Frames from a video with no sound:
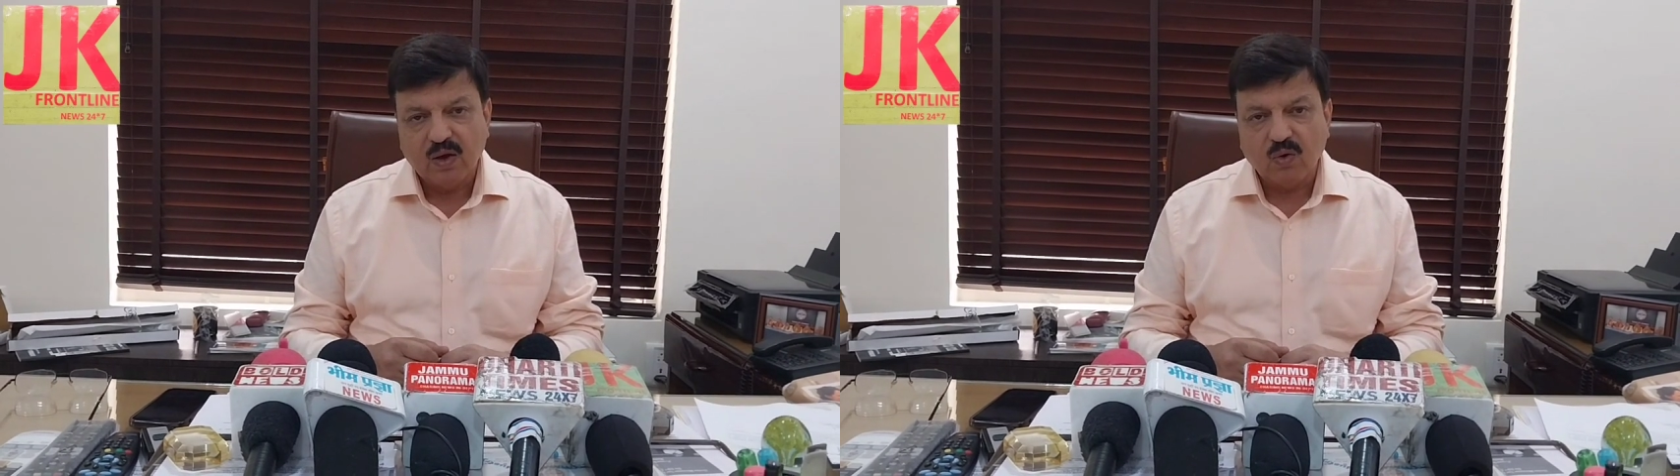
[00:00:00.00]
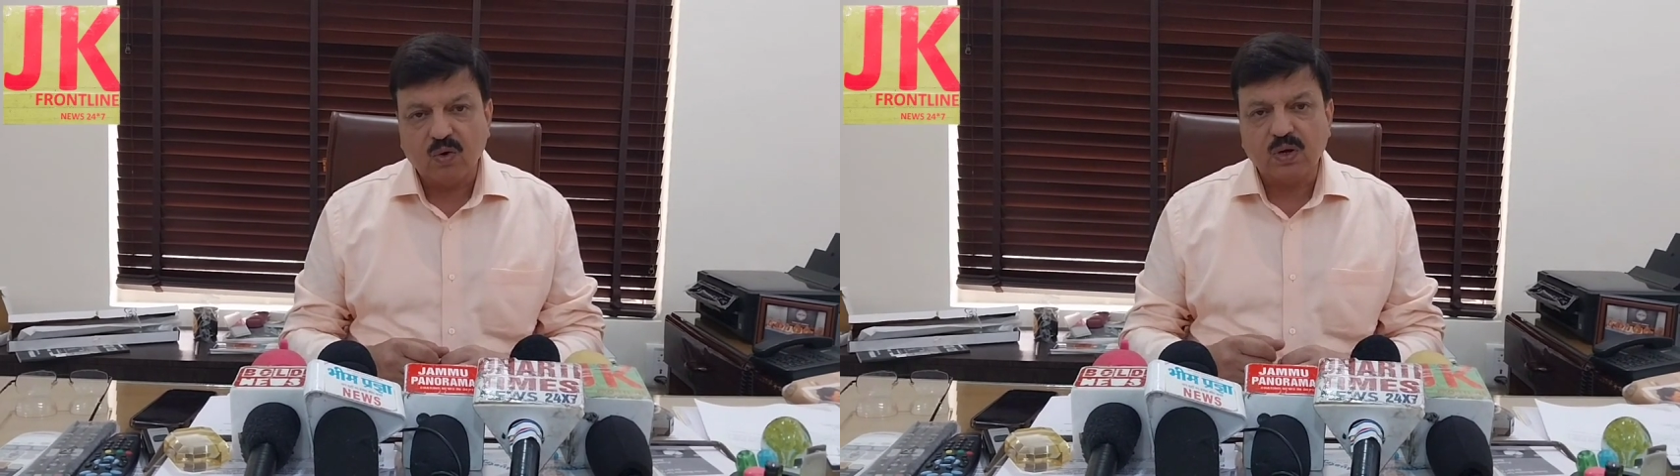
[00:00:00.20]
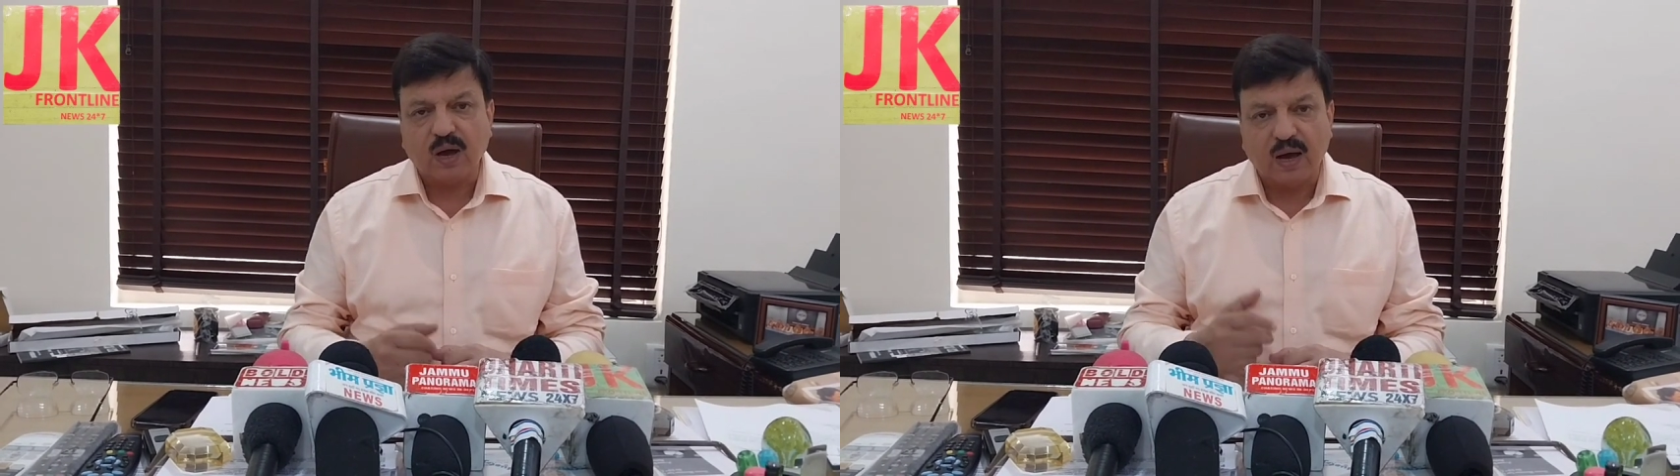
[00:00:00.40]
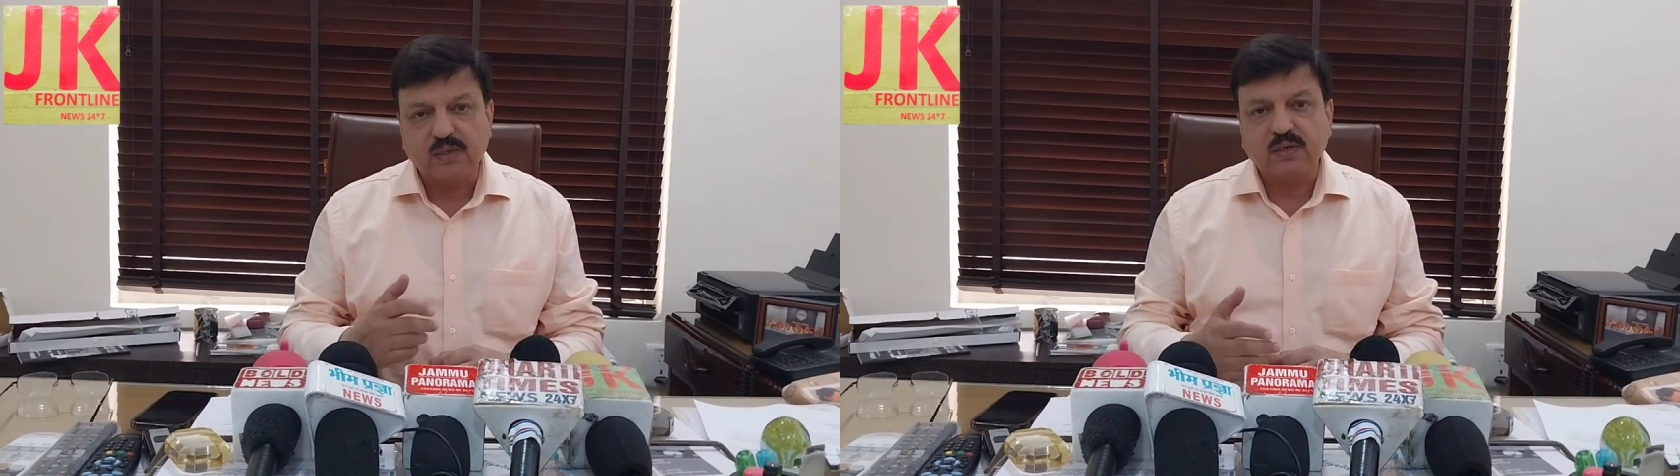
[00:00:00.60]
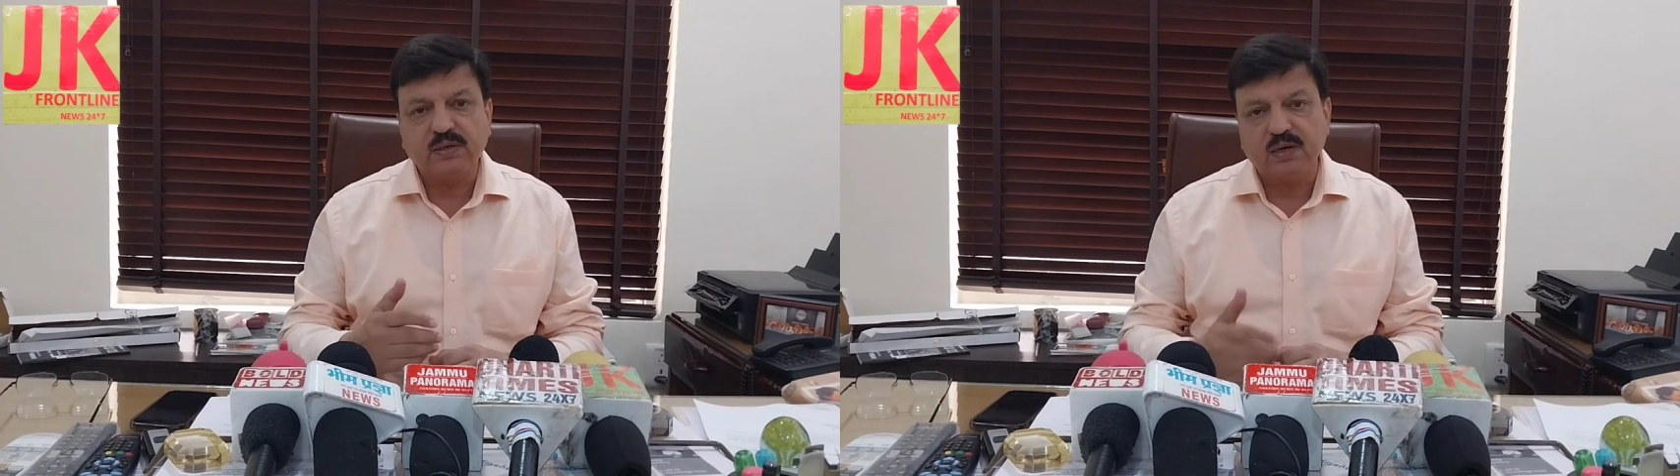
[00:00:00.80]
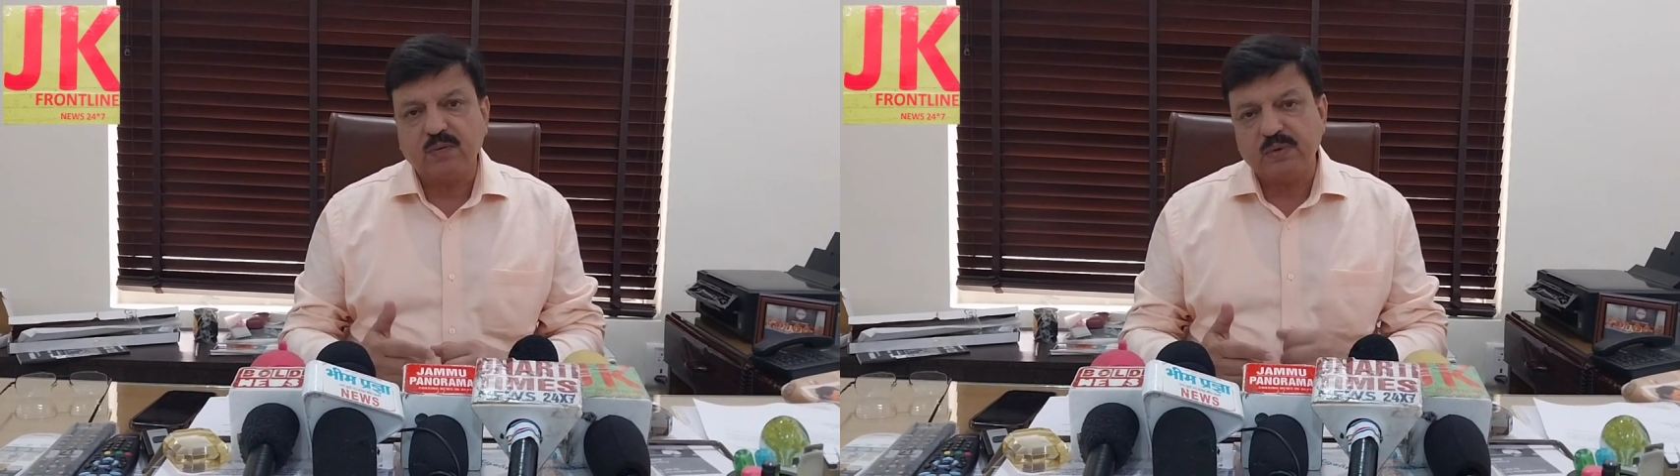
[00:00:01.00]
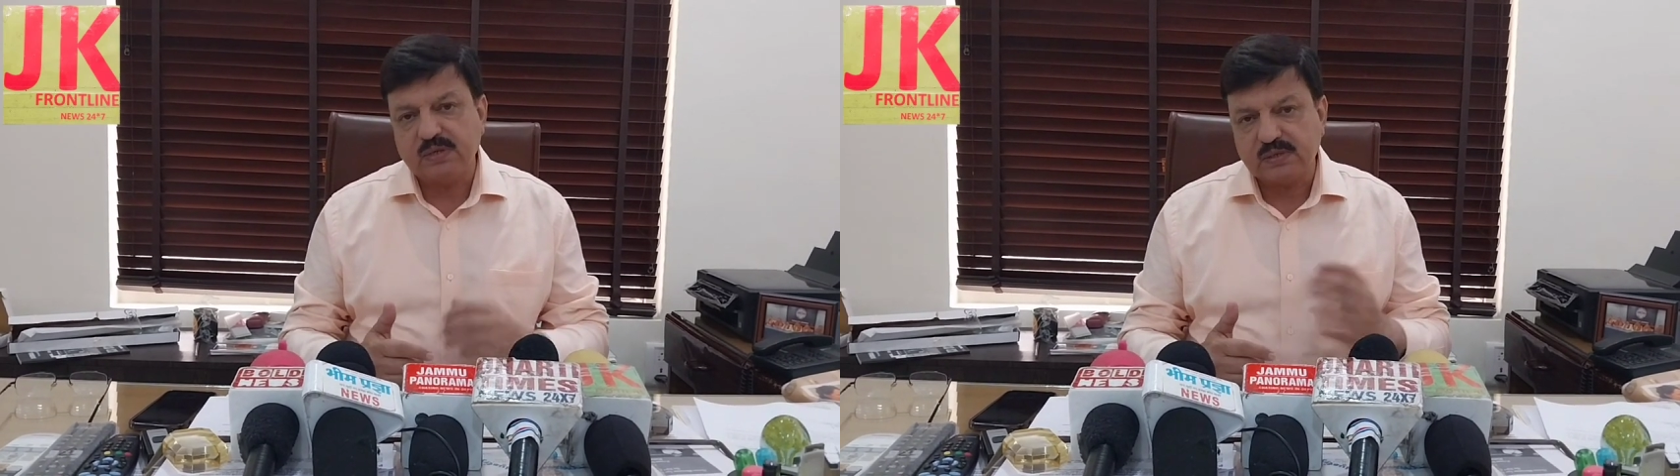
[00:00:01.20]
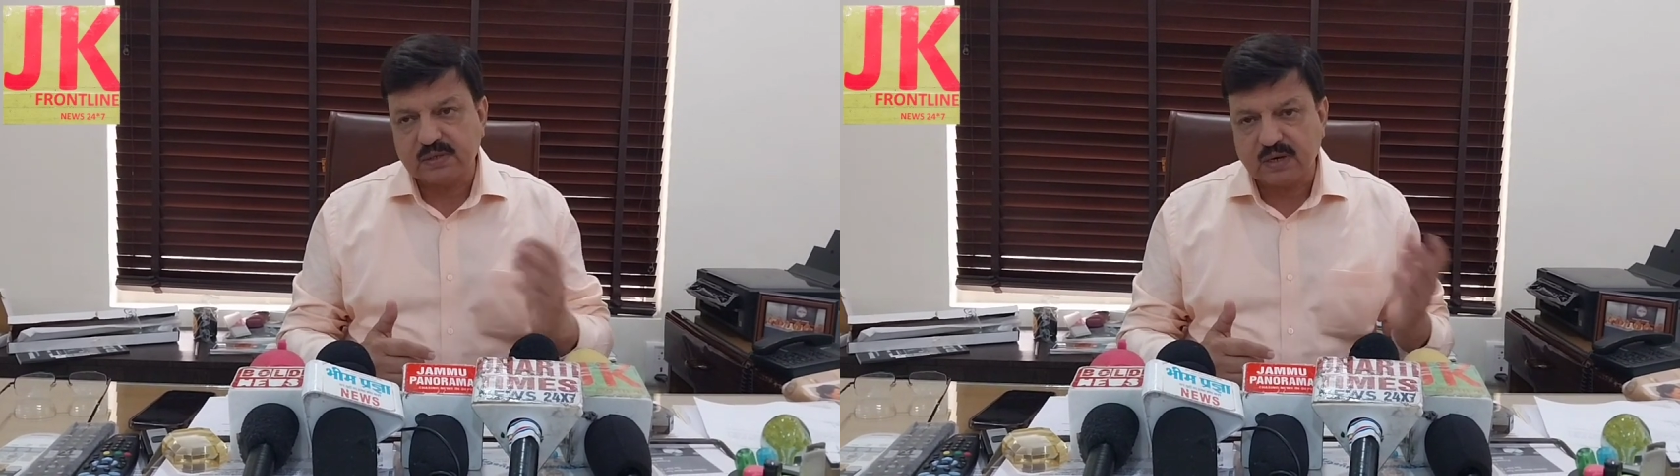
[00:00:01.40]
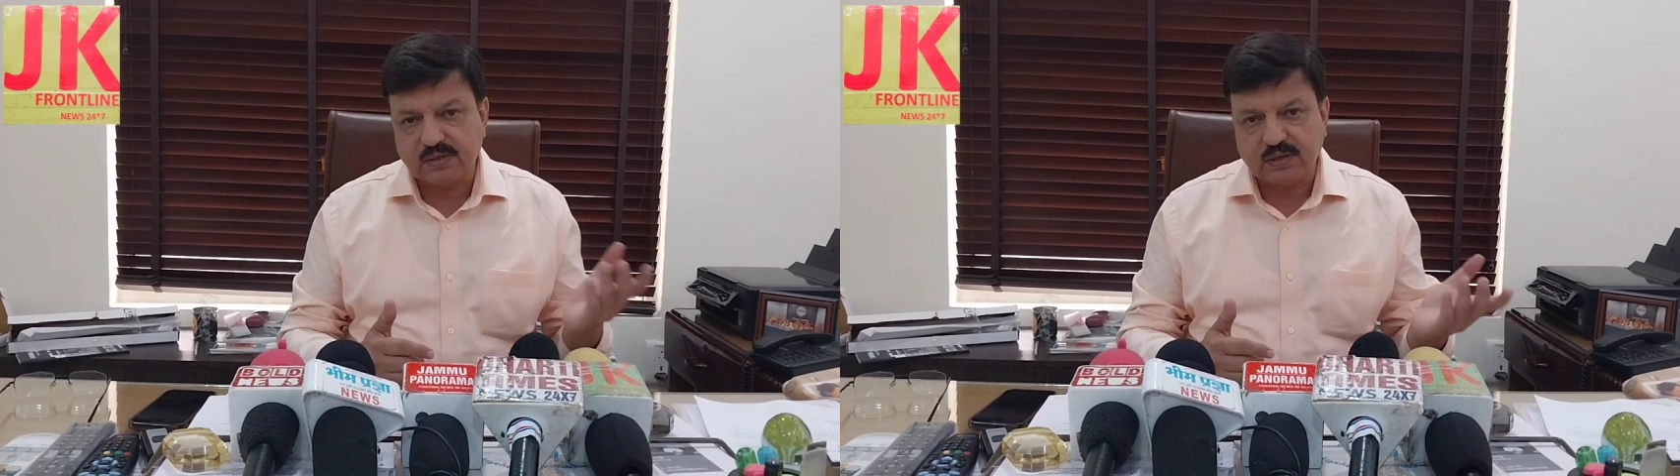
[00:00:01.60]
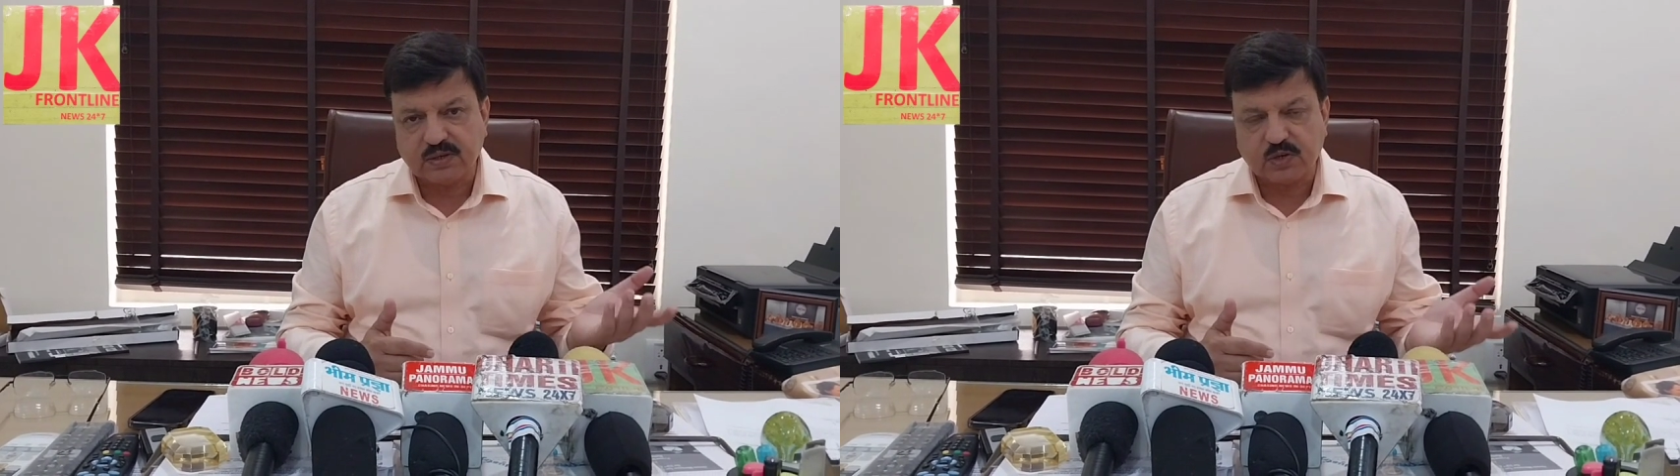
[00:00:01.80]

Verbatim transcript: और आज की डेट में जिस तरह से